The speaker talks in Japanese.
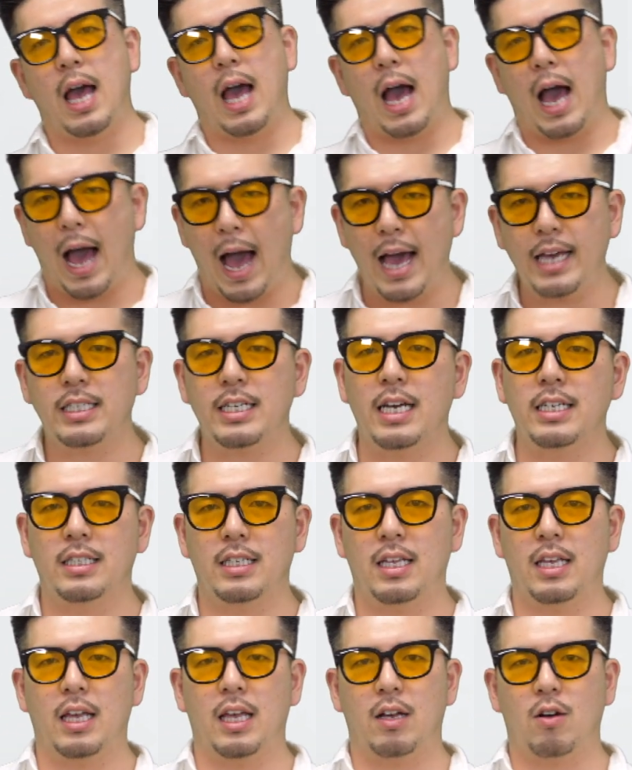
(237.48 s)
はい、じゃ
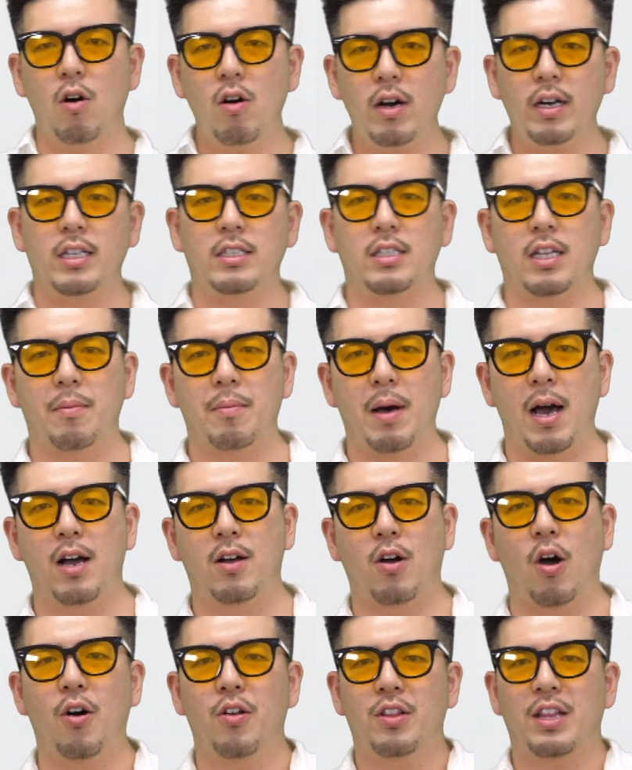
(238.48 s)
あ今回ですね、まあ
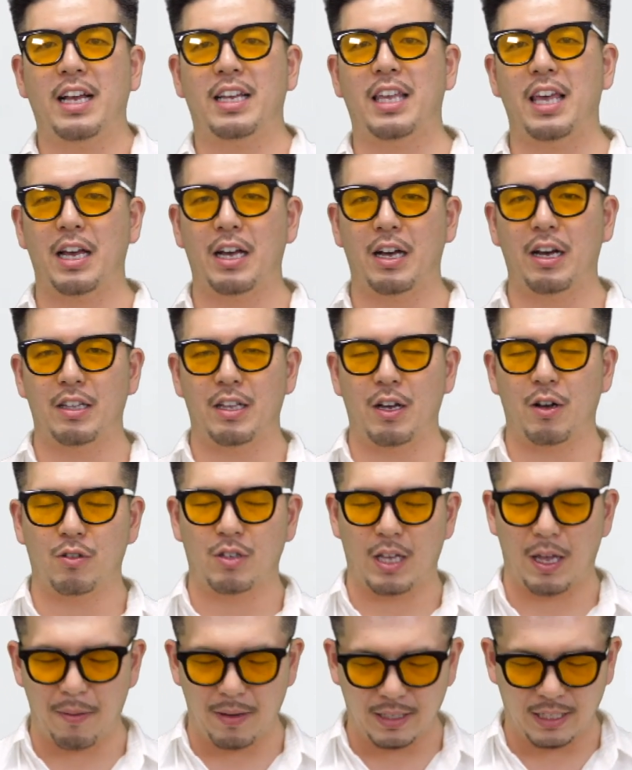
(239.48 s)
こんな結果ではご
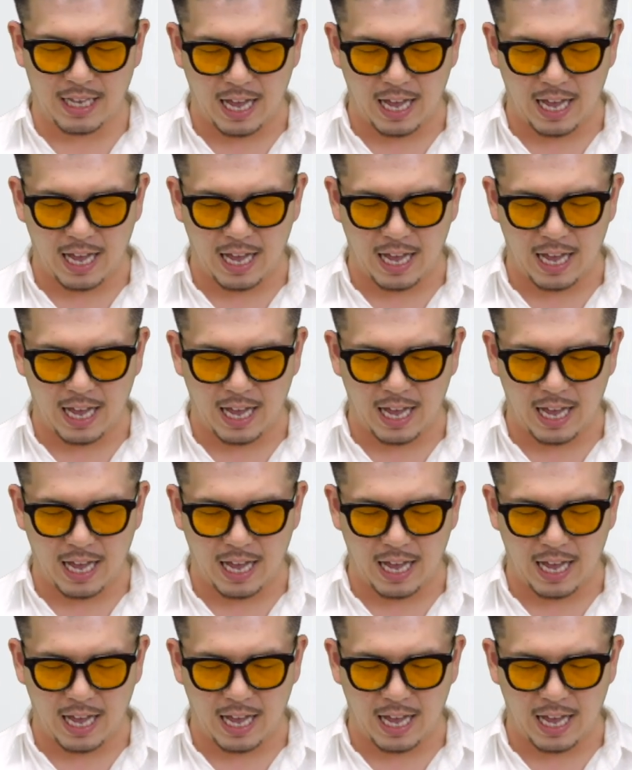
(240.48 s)
ざいます